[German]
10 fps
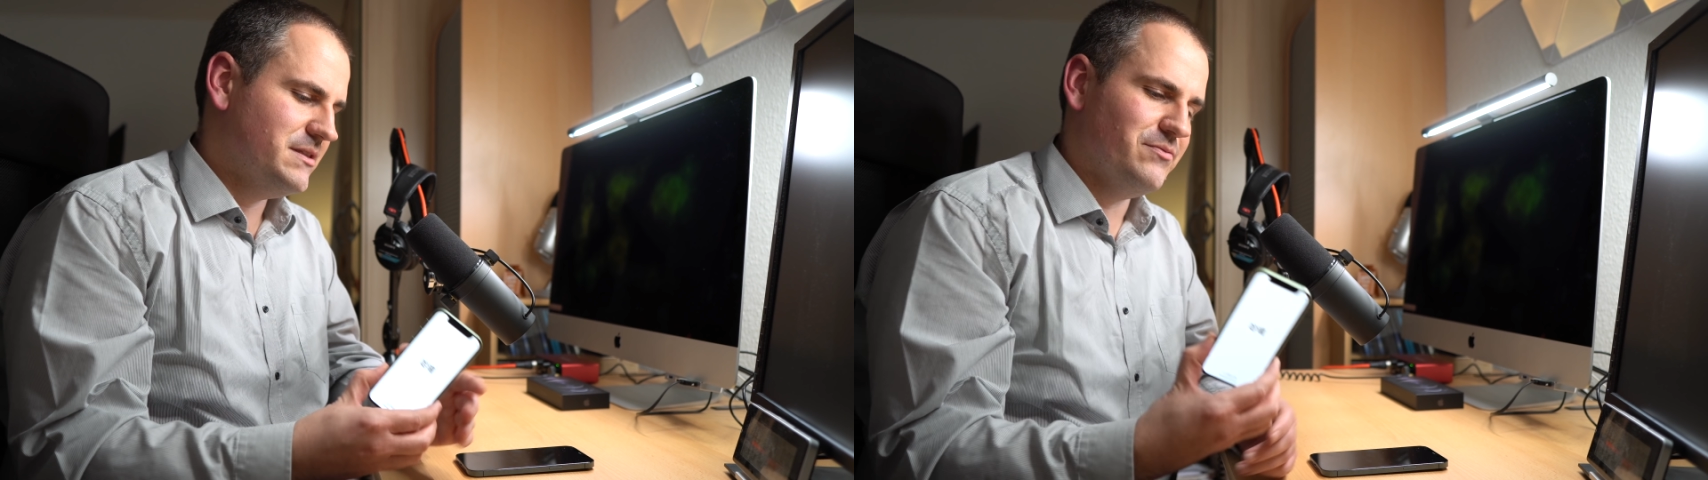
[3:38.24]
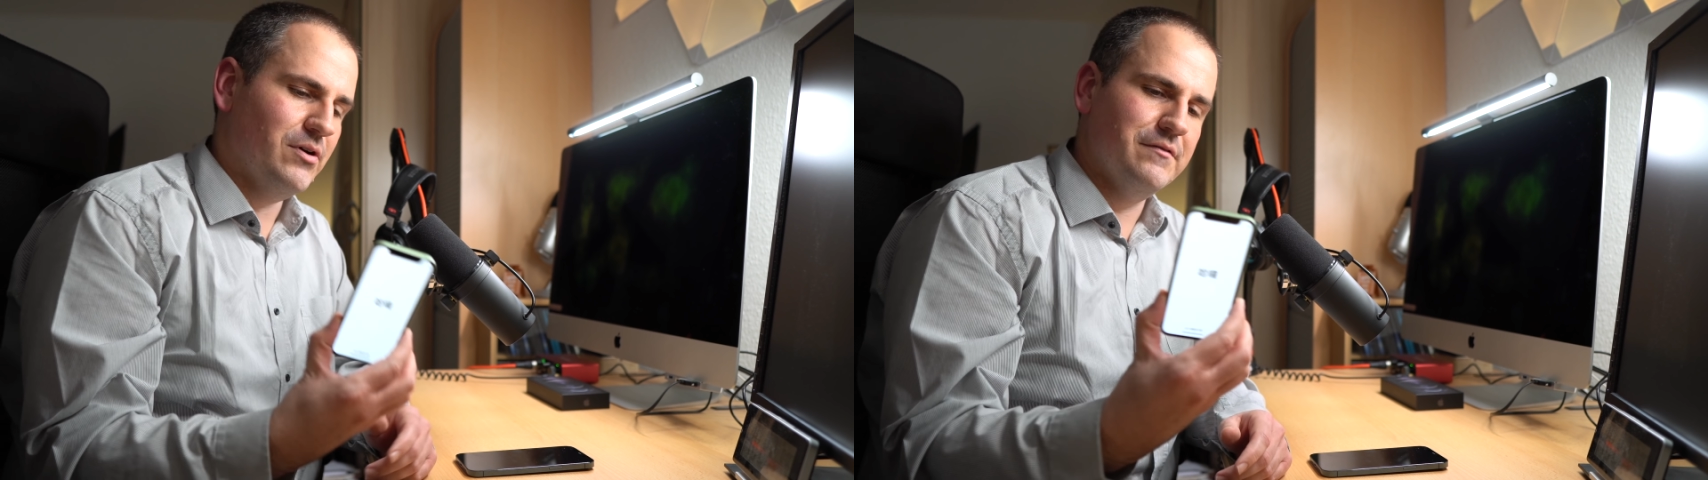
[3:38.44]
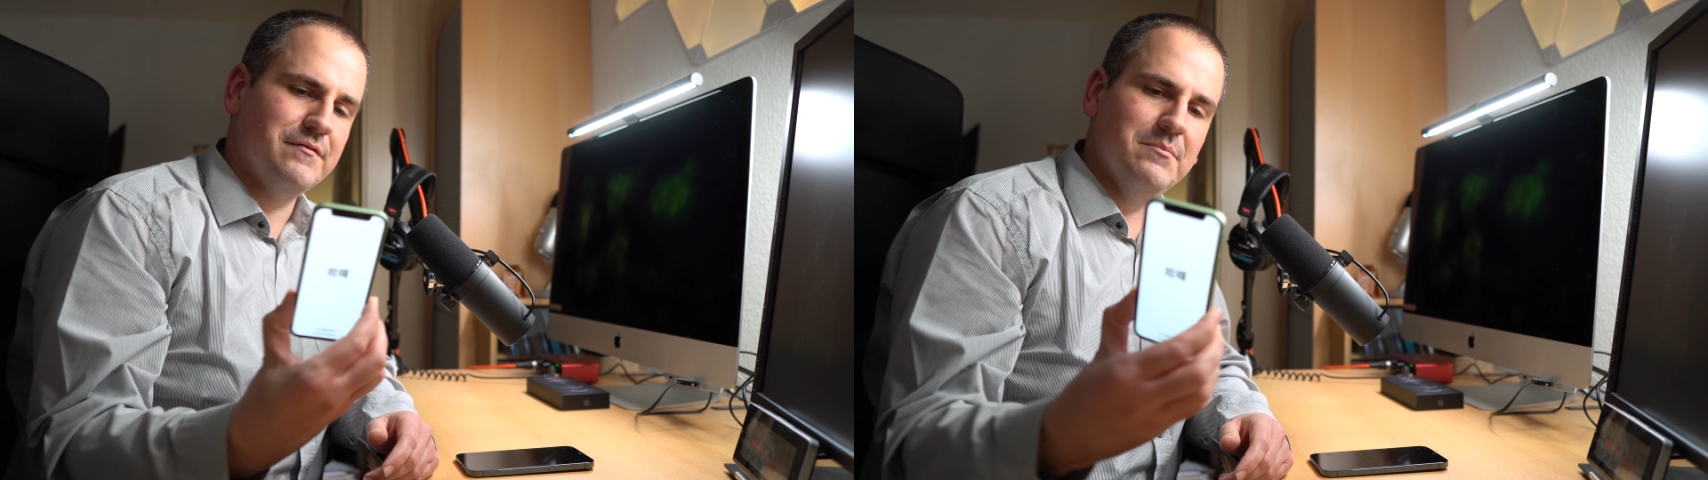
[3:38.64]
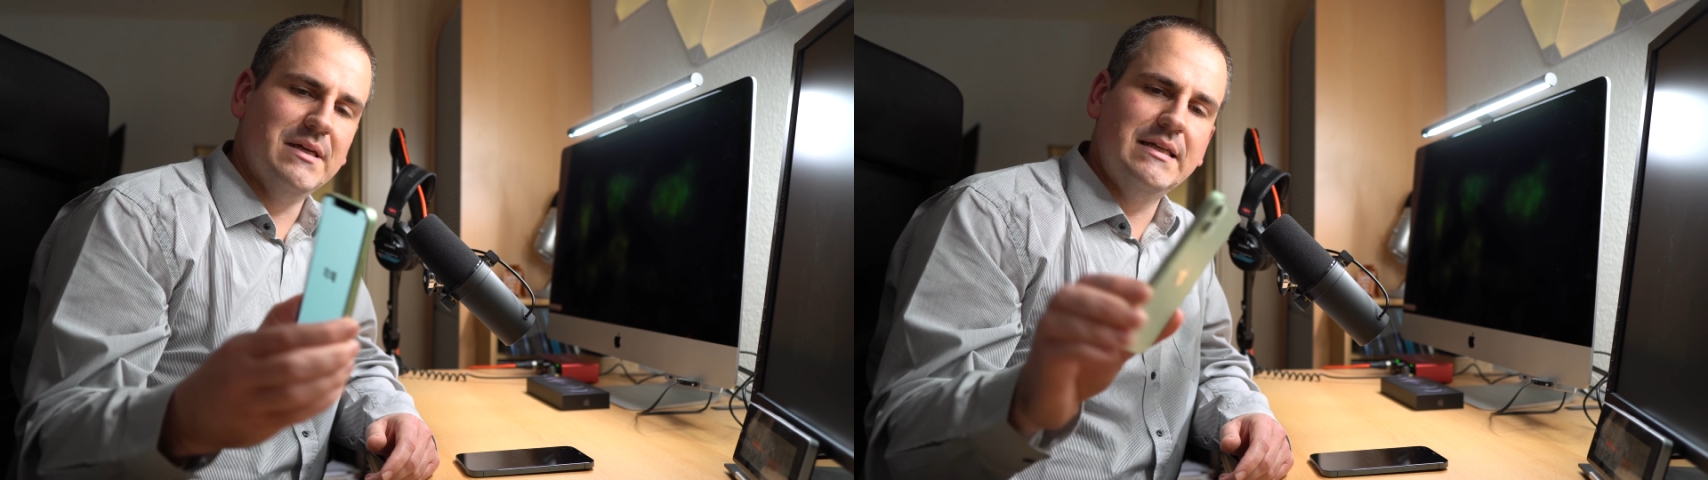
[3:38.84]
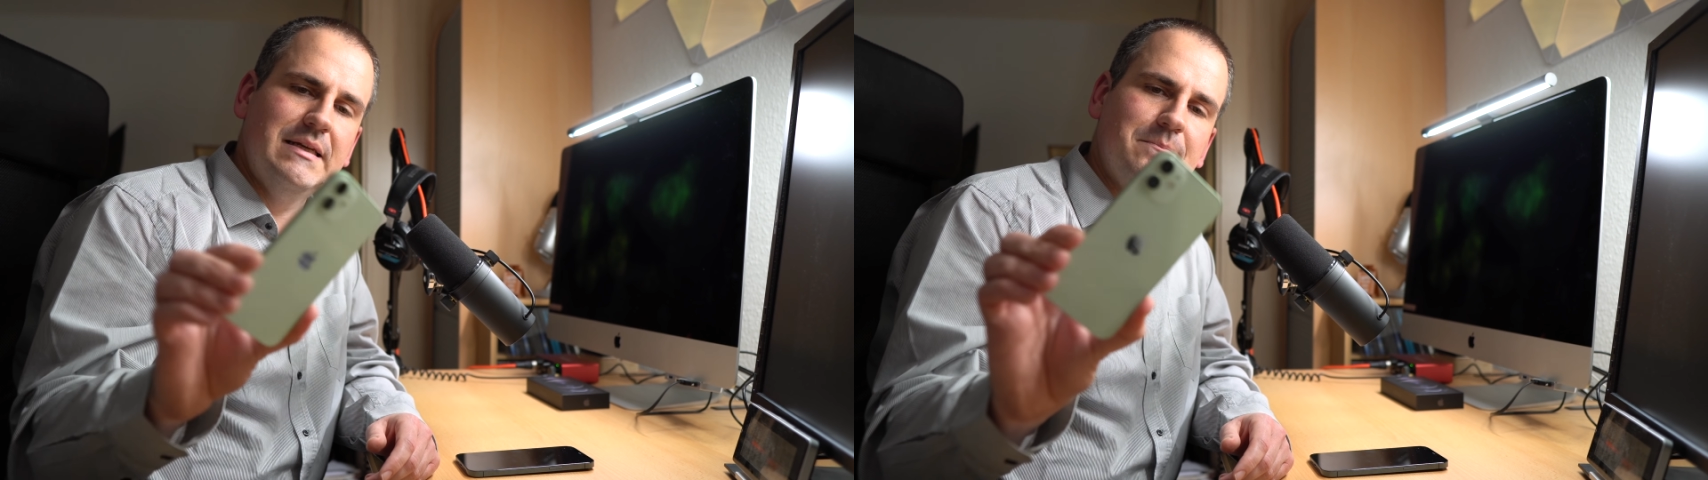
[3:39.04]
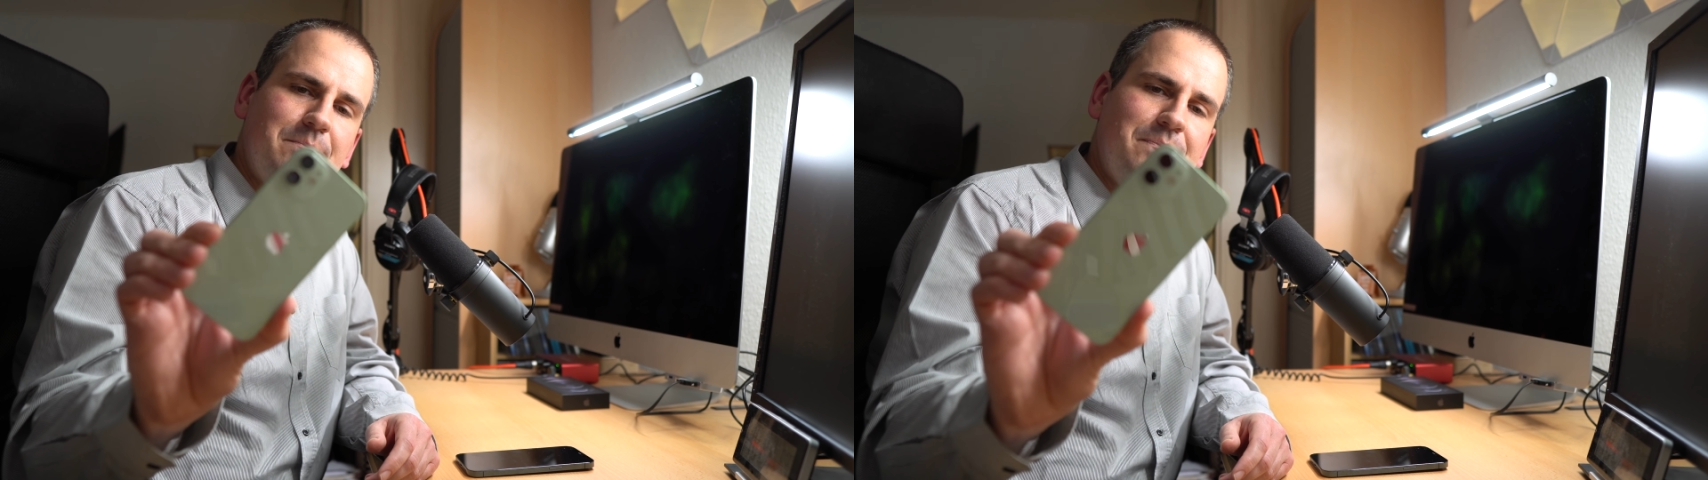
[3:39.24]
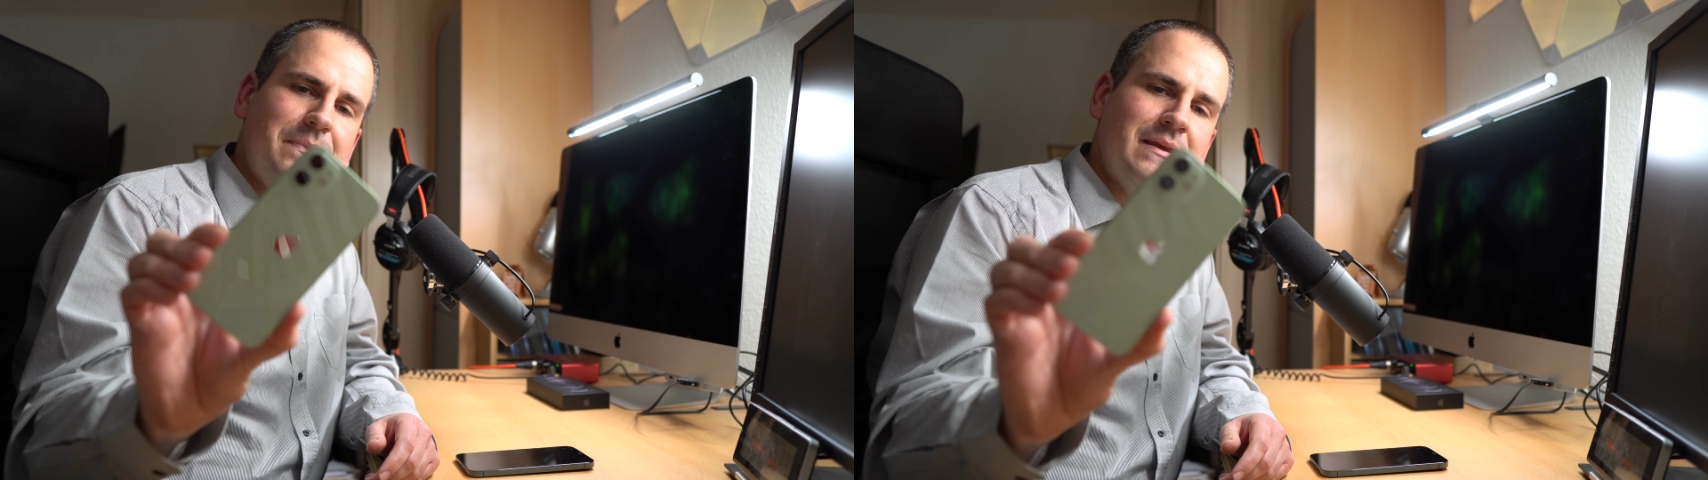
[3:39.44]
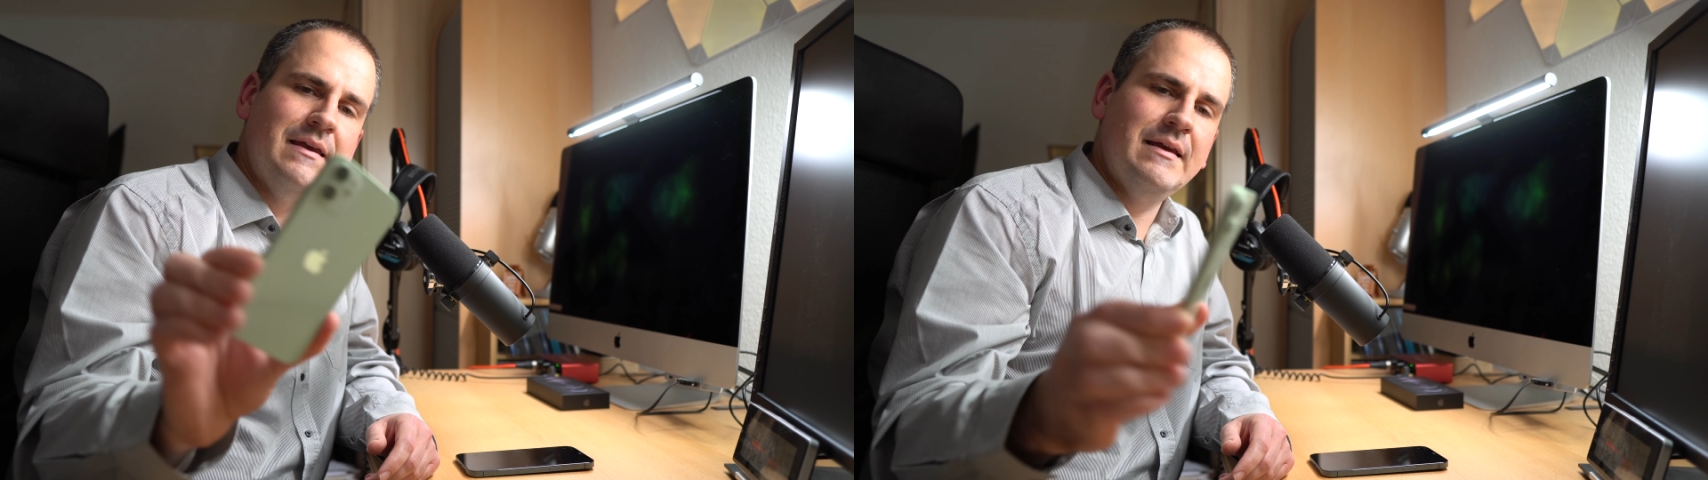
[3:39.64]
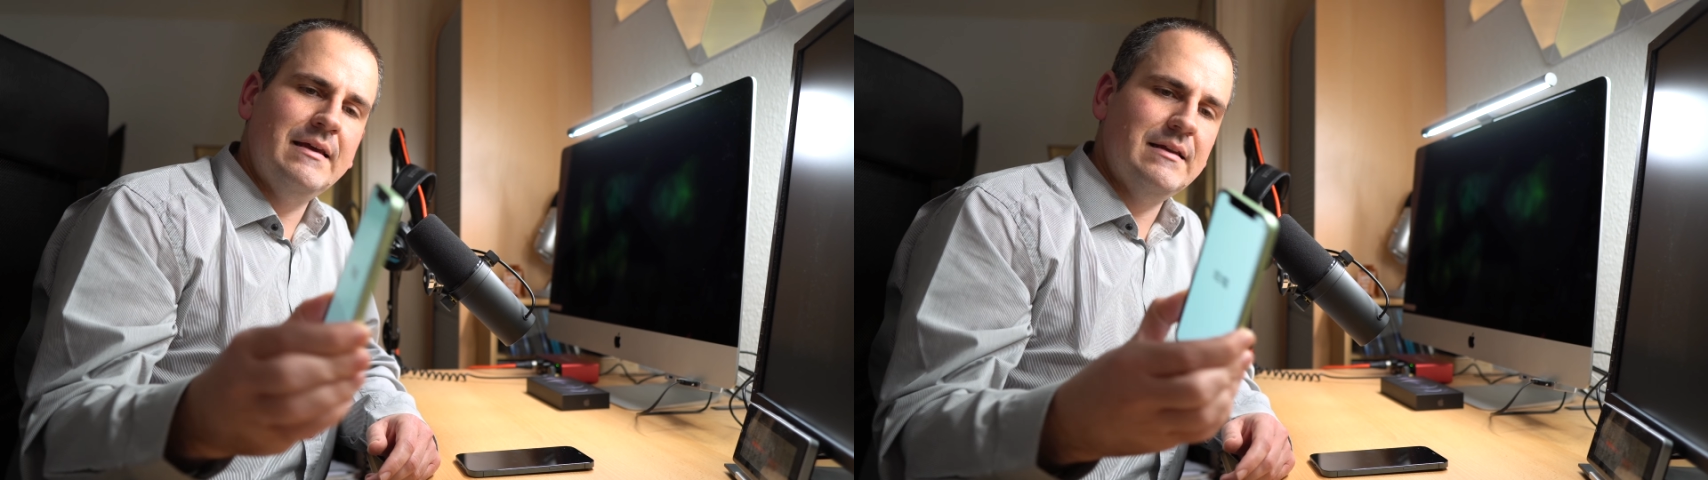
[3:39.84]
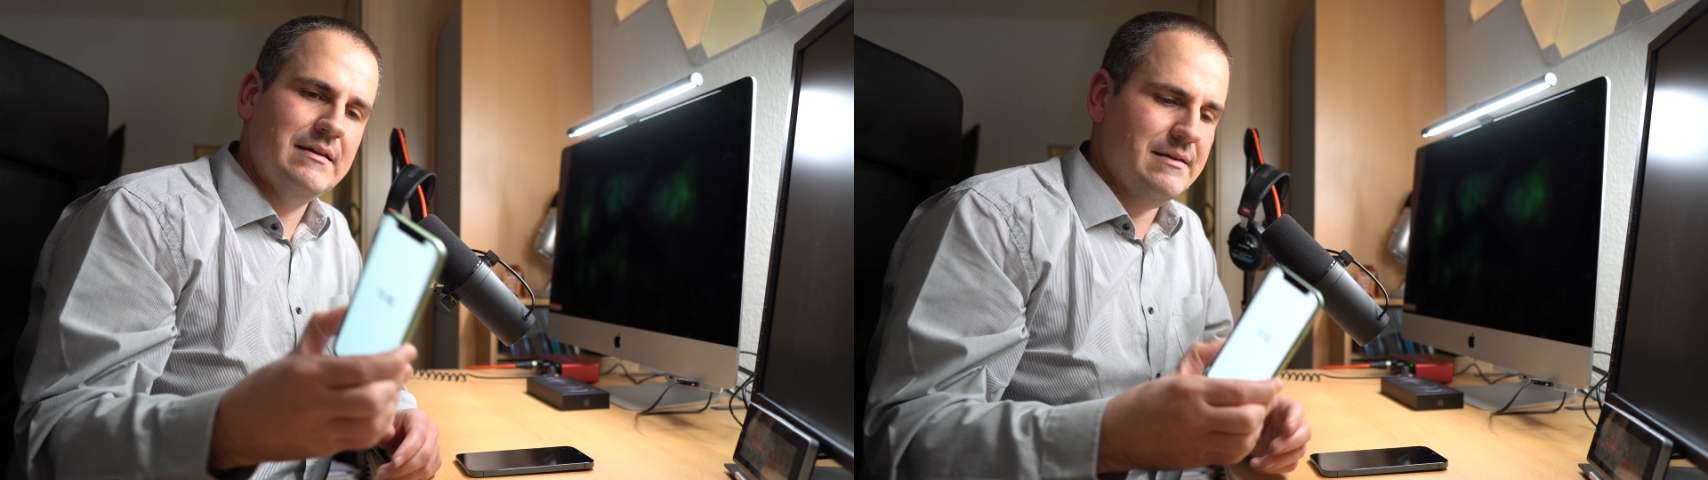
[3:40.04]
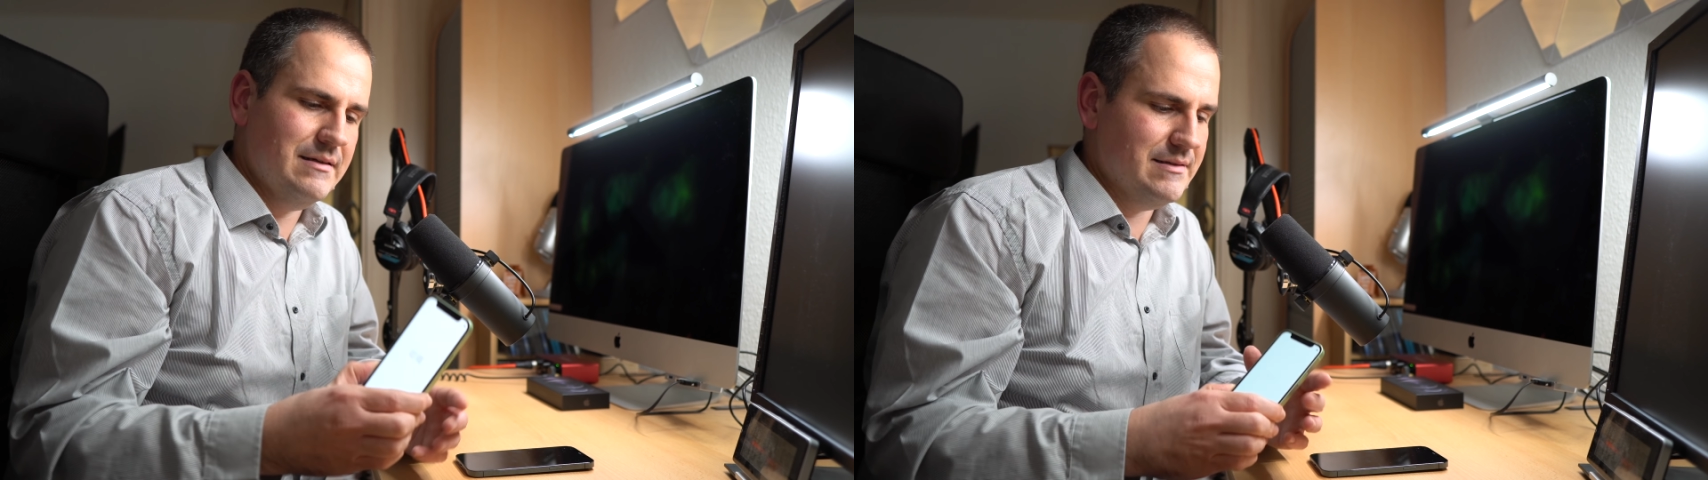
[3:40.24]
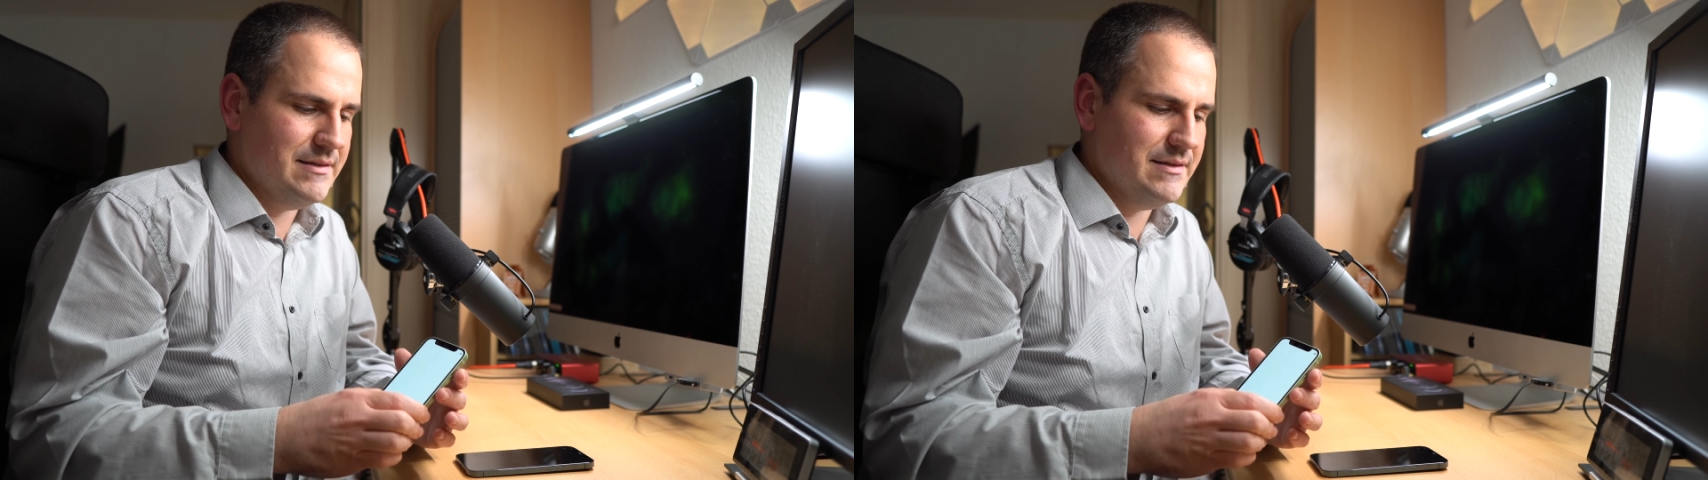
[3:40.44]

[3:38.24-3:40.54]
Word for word: 12 Mini, das